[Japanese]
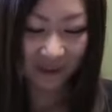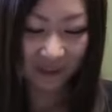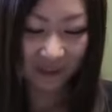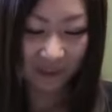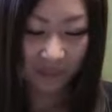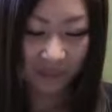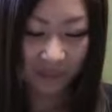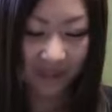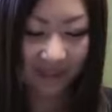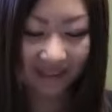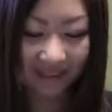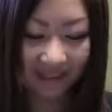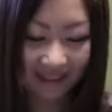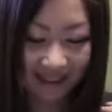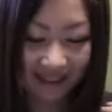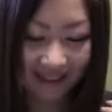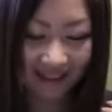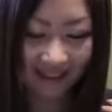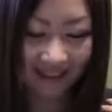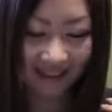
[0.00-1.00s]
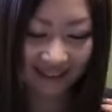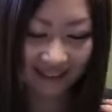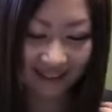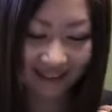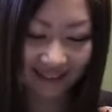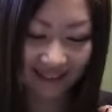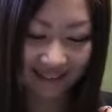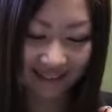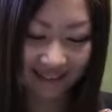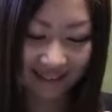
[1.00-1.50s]
ほんで
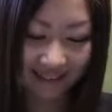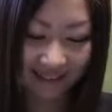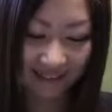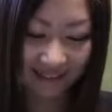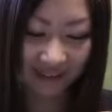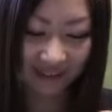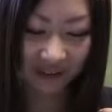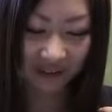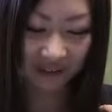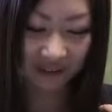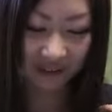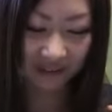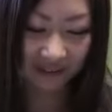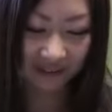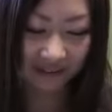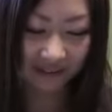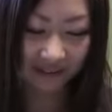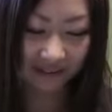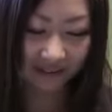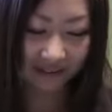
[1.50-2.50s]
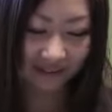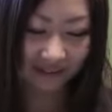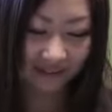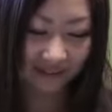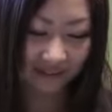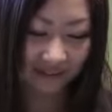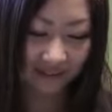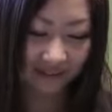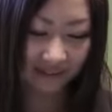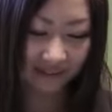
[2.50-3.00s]
えっ、ー、と
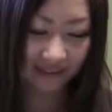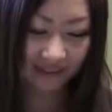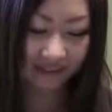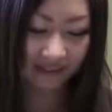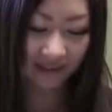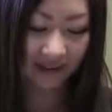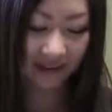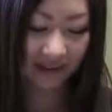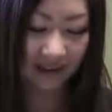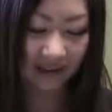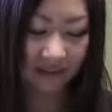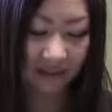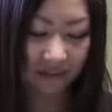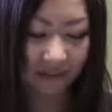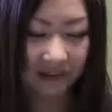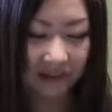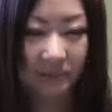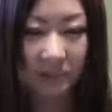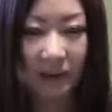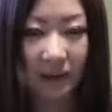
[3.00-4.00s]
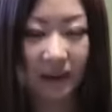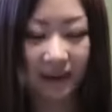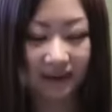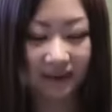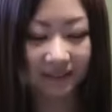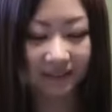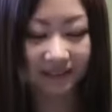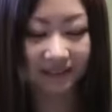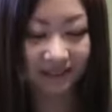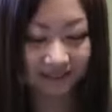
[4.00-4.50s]
そっから、まあ、しばら
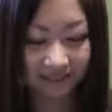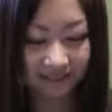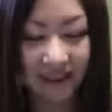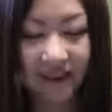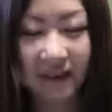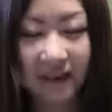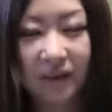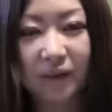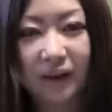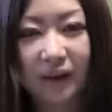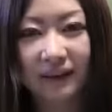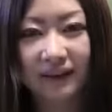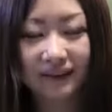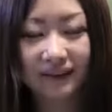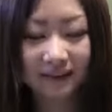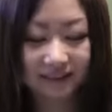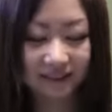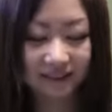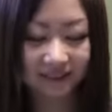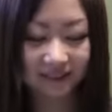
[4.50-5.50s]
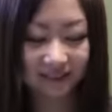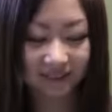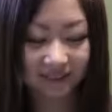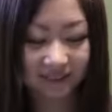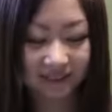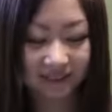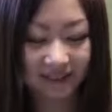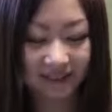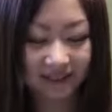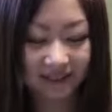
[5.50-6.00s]
くして、5月22
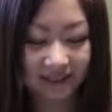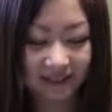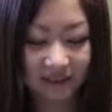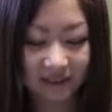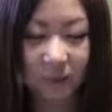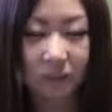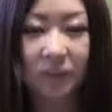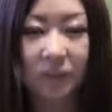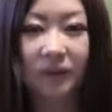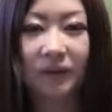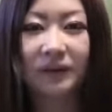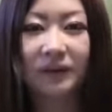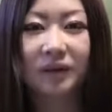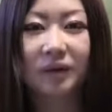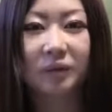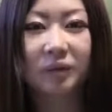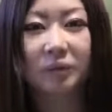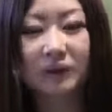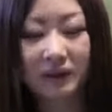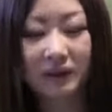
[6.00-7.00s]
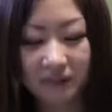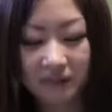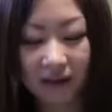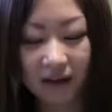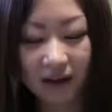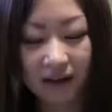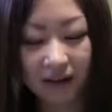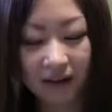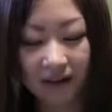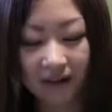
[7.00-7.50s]
日の木曜日に
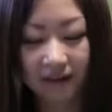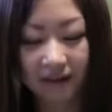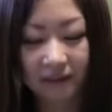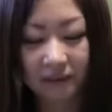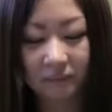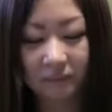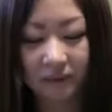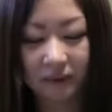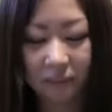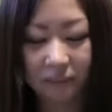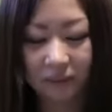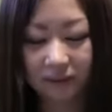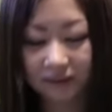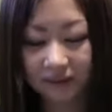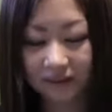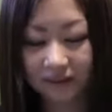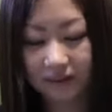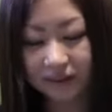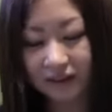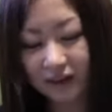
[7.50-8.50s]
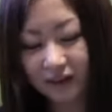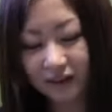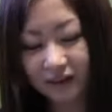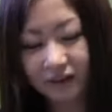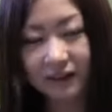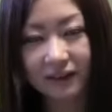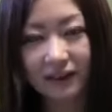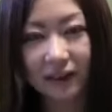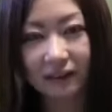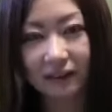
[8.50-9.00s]
は、えー、またまた鈴木ゆ
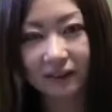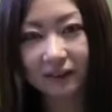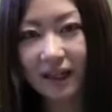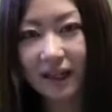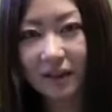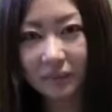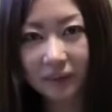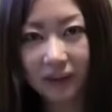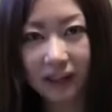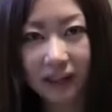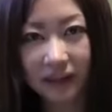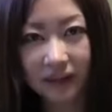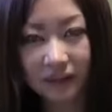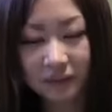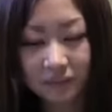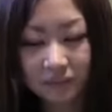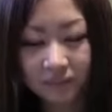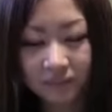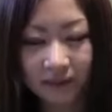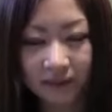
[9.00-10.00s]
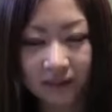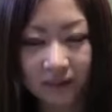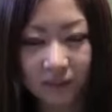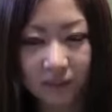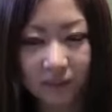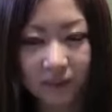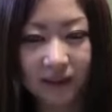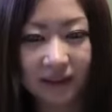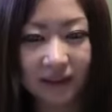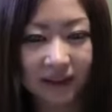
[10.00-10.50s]
いちゃんのライブが大
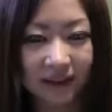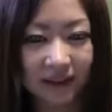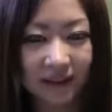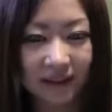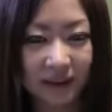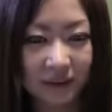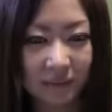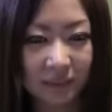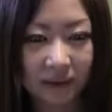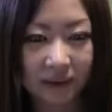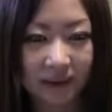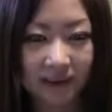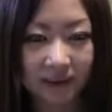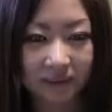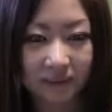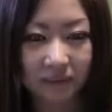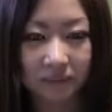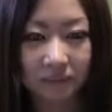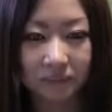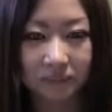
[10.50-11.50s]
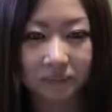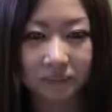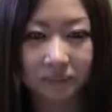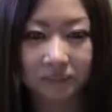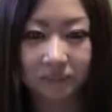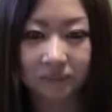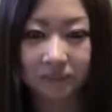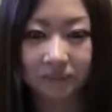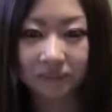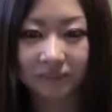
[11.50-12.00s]
阪であります。また
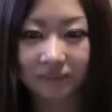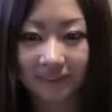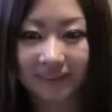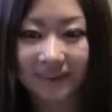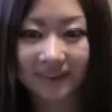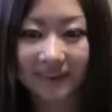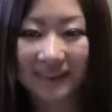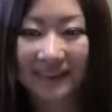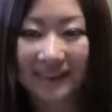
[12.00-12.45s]
そう。